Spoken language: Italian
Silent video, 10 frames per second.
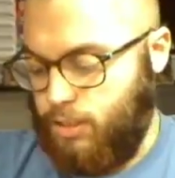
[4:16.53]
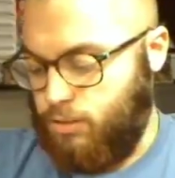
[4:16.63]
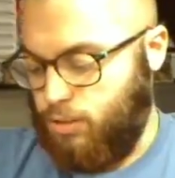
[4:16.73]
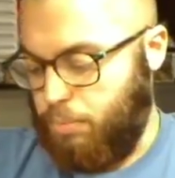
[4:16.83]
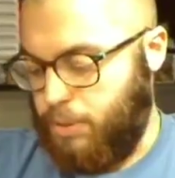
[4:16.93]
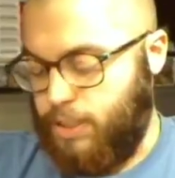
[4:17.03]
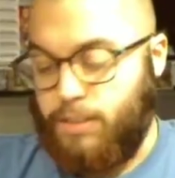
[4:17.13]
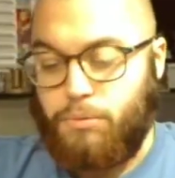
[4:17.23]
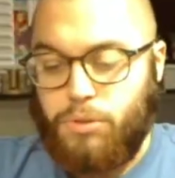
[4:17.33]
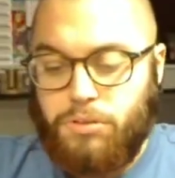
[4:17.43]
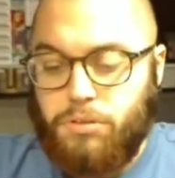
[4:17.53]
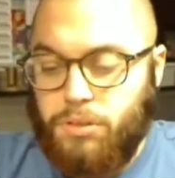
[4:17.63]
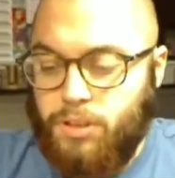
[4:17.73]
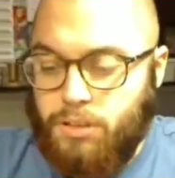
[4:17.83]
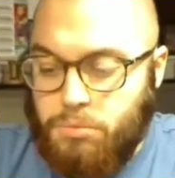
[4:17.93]
e 3, non so perché erano in questo
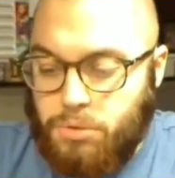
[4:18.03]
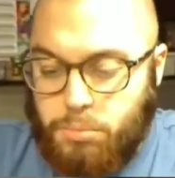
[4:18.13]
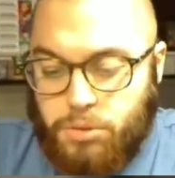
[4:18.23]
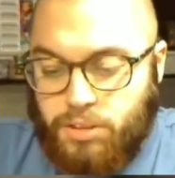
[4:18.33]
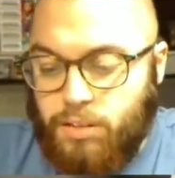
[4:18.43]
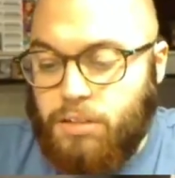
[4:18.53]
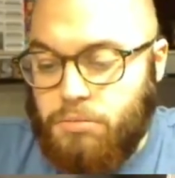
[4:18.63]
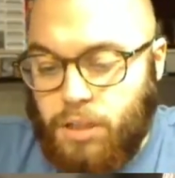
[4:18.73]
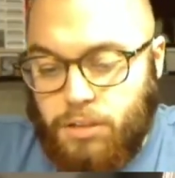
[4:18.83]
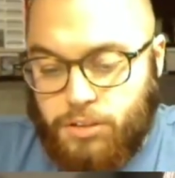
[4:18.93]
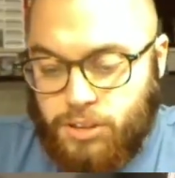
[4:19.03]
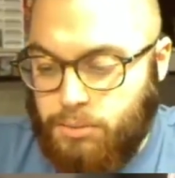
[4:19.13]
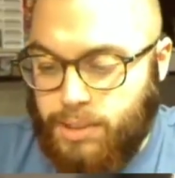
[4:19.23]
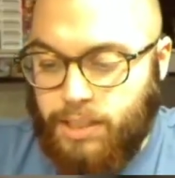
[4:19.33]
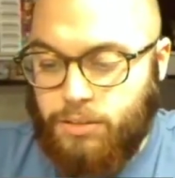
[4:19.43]
ordine, comunque boh, ci avranno una
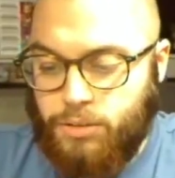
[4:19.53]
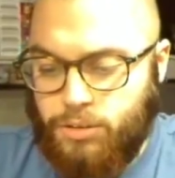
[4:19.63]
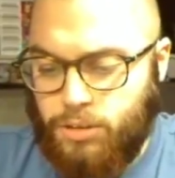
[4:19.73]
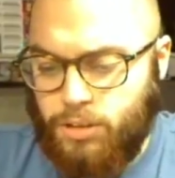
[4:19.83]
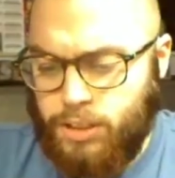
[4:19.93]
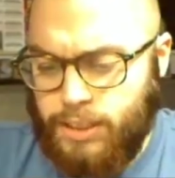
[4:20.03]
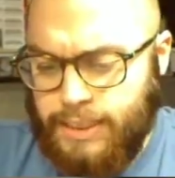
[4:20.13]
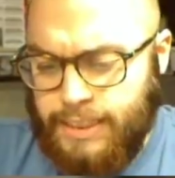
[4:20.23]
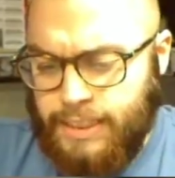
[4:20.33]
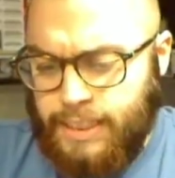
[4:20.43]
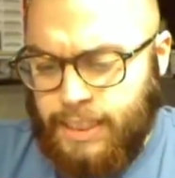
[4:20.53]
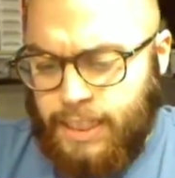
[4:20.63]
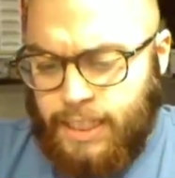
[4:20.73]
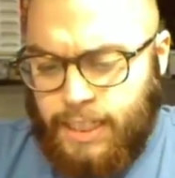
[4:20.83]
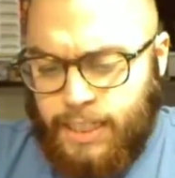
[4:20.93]
logica, magari non lo so.
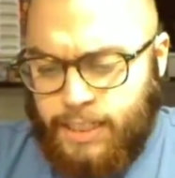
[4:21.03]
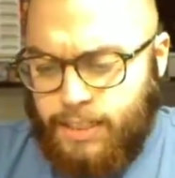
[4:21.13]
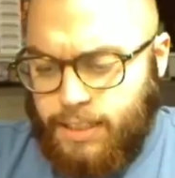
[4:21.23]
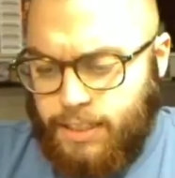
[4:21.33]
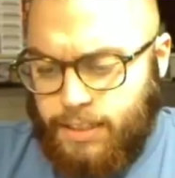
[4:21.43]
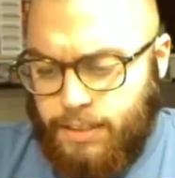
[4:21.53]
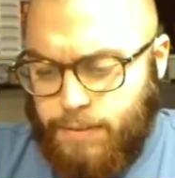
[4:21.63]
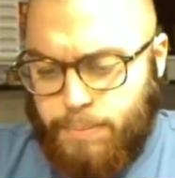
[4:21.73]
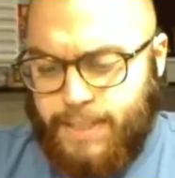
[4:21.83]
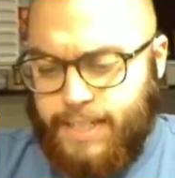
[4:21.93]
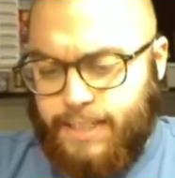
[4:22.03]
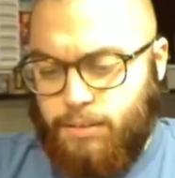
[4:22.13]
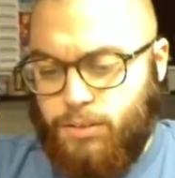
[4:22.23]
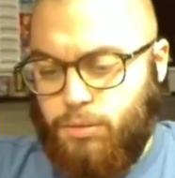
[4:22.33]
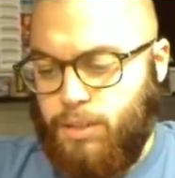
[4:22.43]
E vabbè,
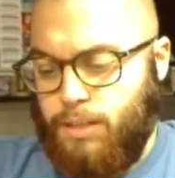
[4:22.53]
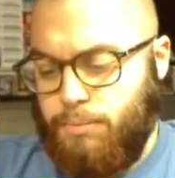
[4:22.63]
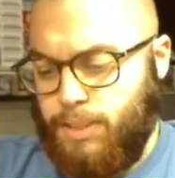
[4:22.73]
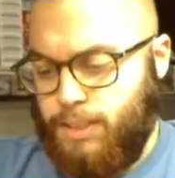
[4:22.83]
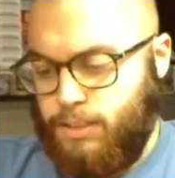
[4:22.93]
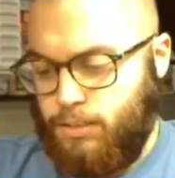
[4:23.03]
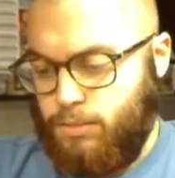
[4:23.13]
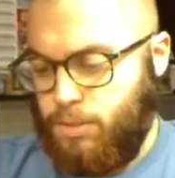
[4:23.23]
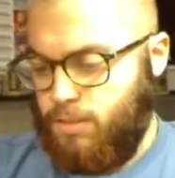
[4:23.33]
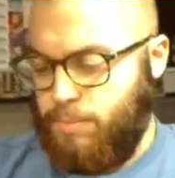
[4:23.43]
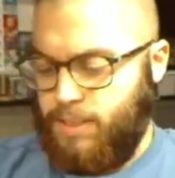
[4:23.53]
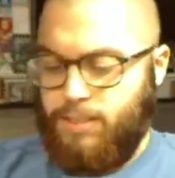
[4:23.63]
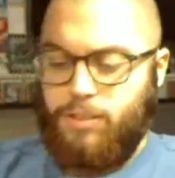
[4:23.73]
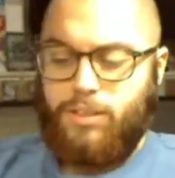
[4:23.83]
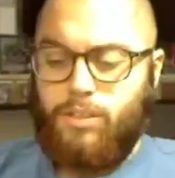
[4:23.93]
niente, questo qui era il mazzo, però vabbè,
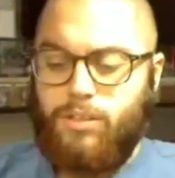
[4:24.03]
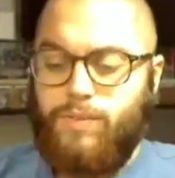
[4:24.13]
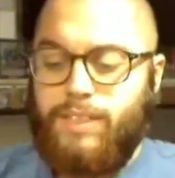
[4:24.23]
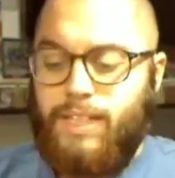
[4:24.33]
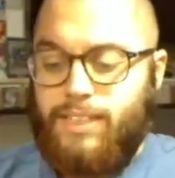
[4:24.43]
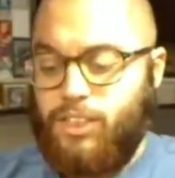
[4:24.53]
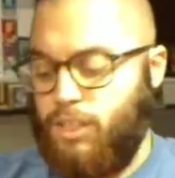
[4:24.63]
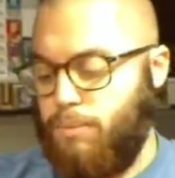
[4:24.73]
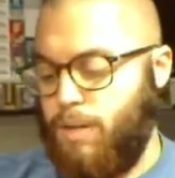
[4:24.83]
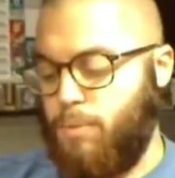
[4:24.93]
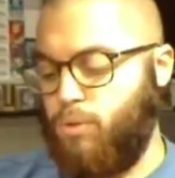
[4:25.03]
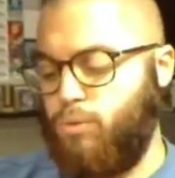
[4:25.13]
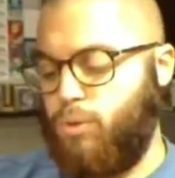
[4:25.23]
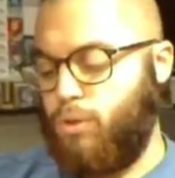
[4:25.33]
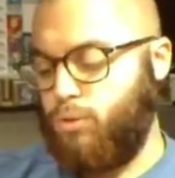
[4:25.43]
queste cose non mi interessa. Ce ne abbiamo
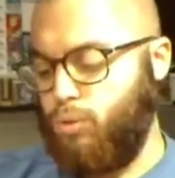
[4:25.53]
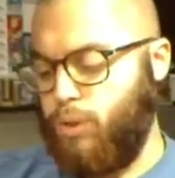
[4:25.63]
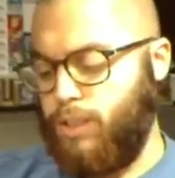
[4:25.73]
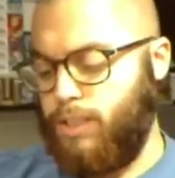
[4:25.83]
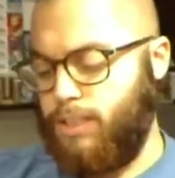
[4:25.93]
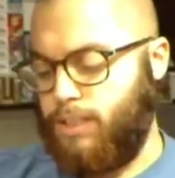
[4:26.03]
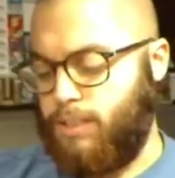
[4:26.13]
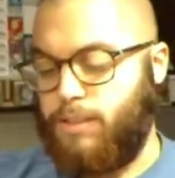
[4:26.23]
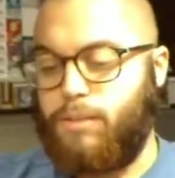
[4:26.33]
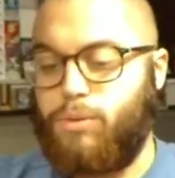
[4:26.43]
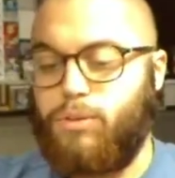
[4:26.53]
1, 2 e 3.